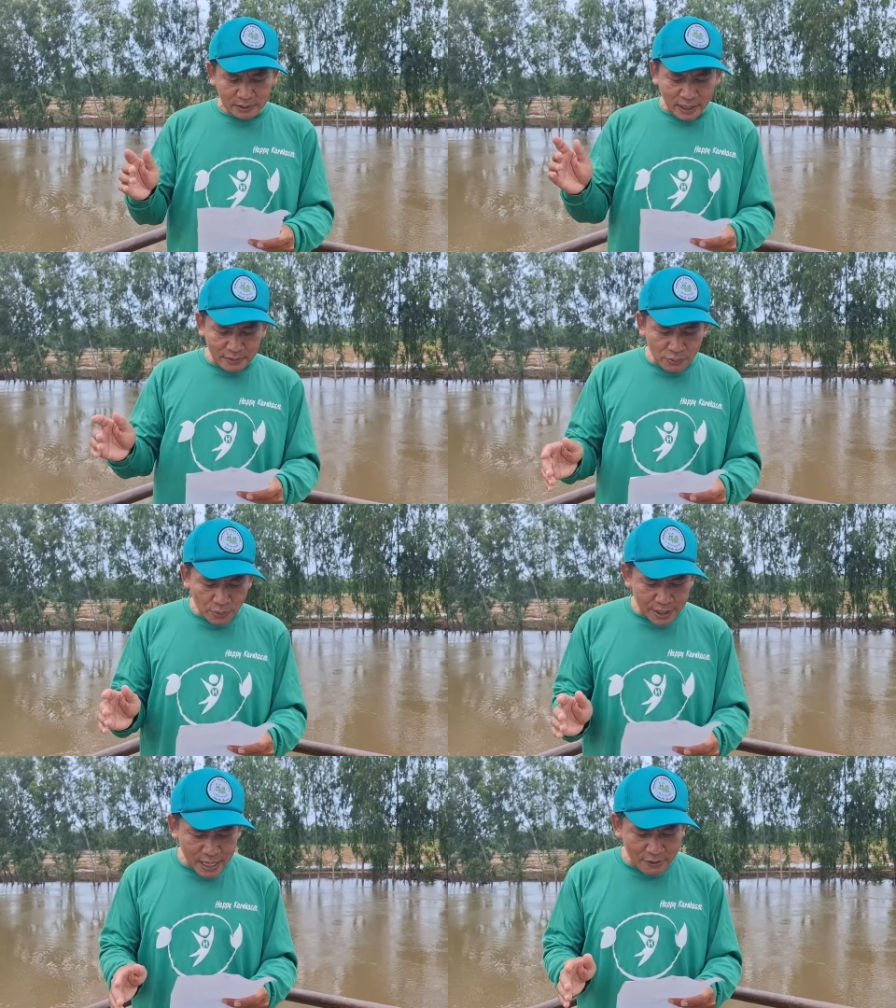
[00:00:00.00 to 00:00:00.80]
ท่านหั
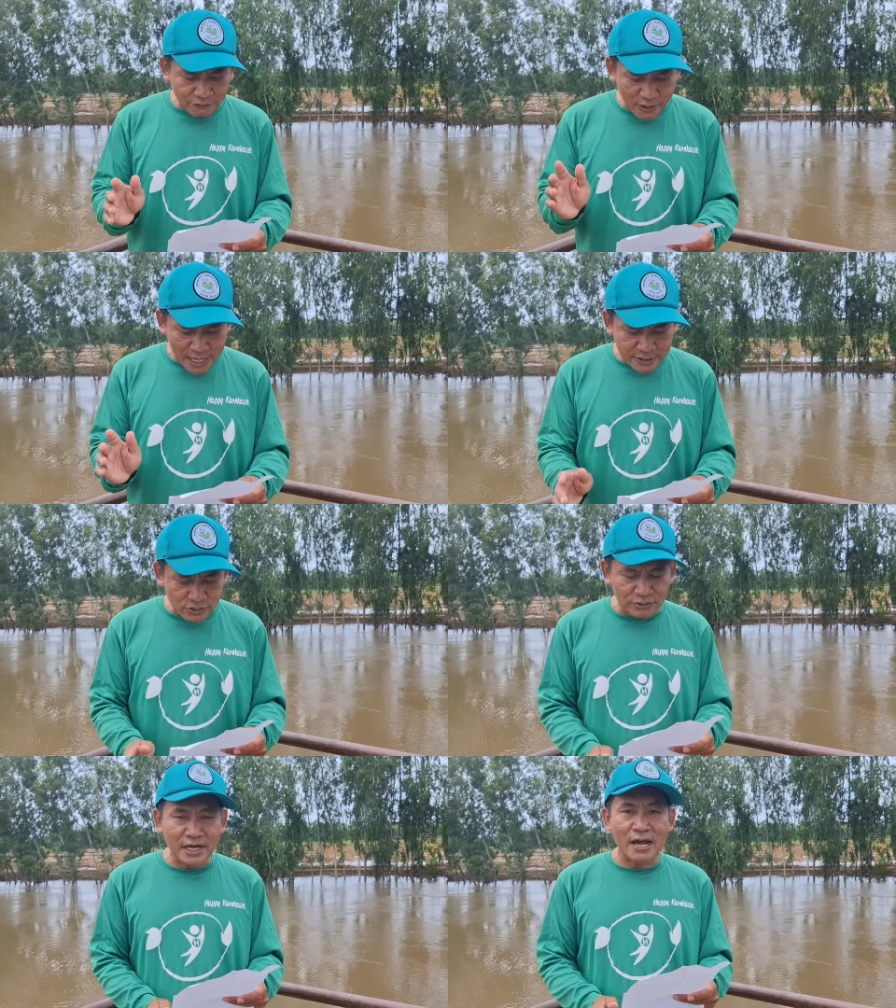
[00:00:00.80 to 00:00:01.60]
วหน้าฝ่าย
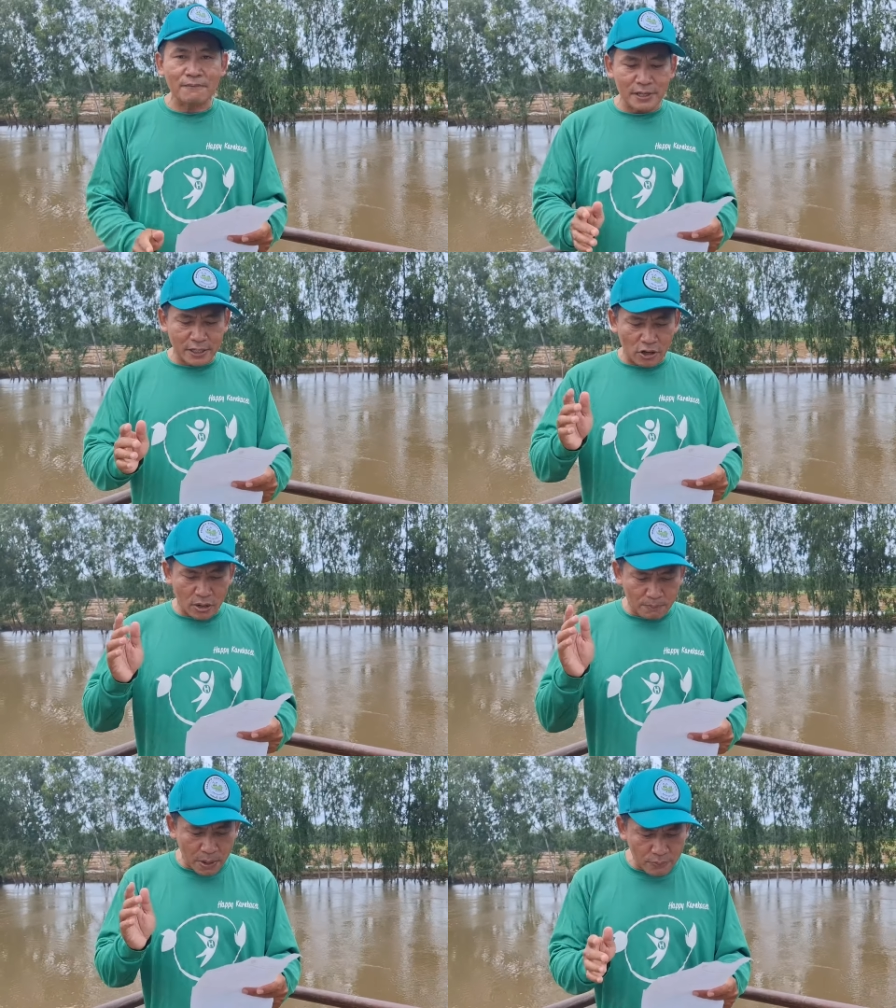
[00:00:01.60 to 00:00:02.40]
ส่งน้ำ และก็
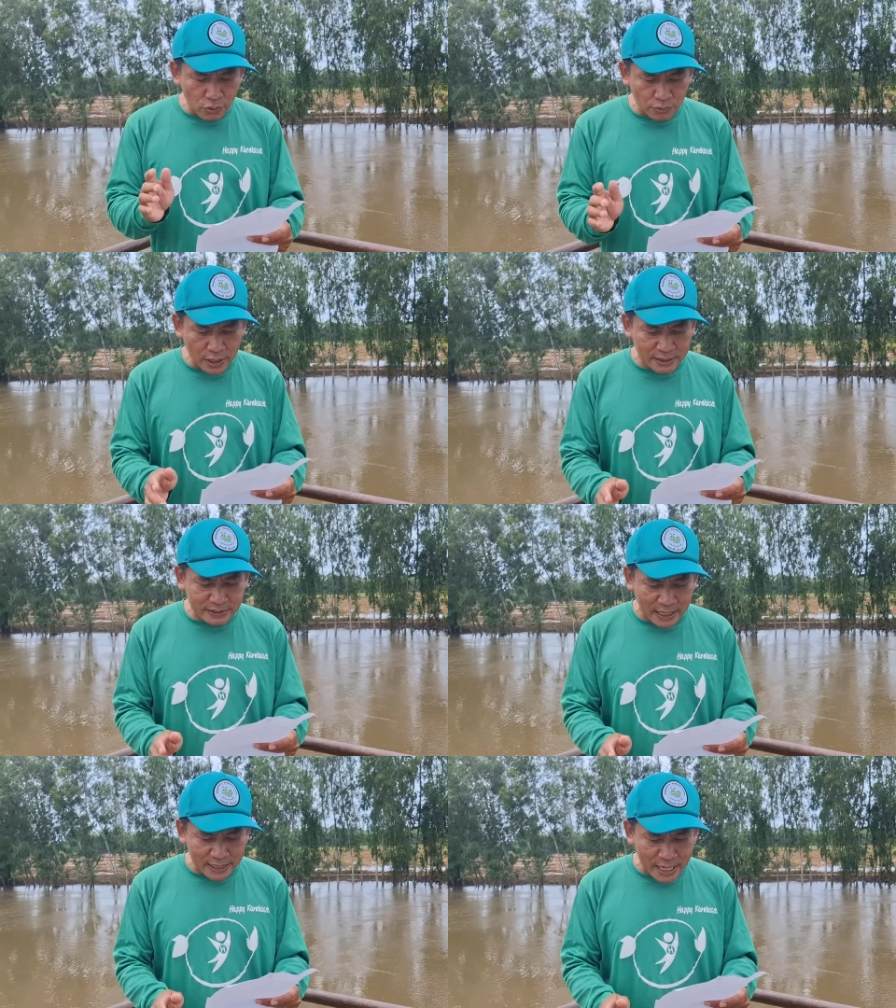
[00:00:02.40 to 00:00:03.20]
บำรุงรัก
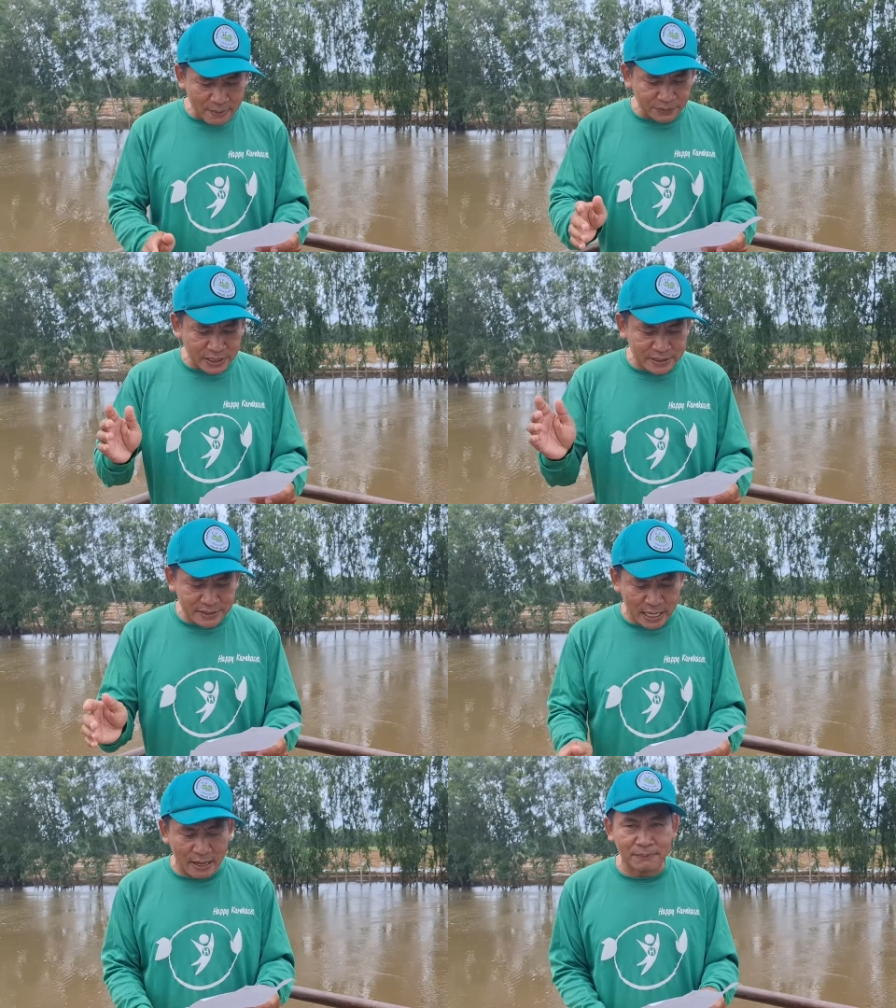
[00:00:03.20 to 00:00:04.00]
ษาน้ำที่
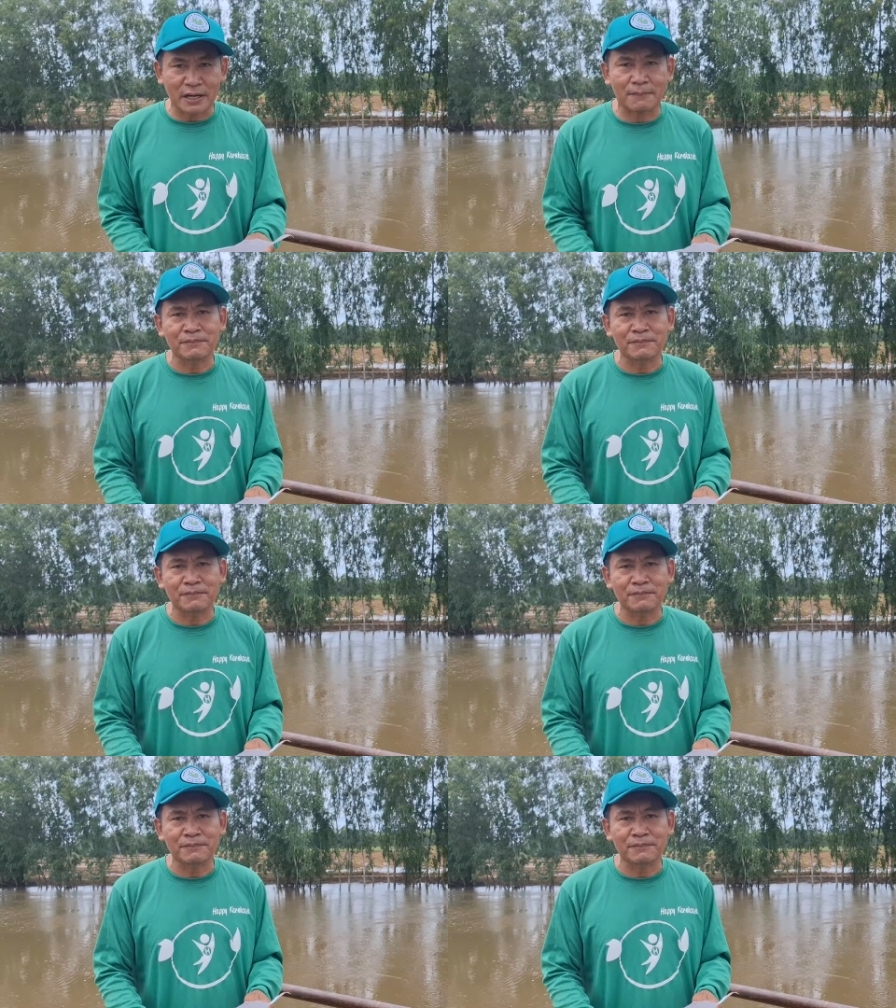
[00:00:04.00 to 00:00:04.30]
3 ครับ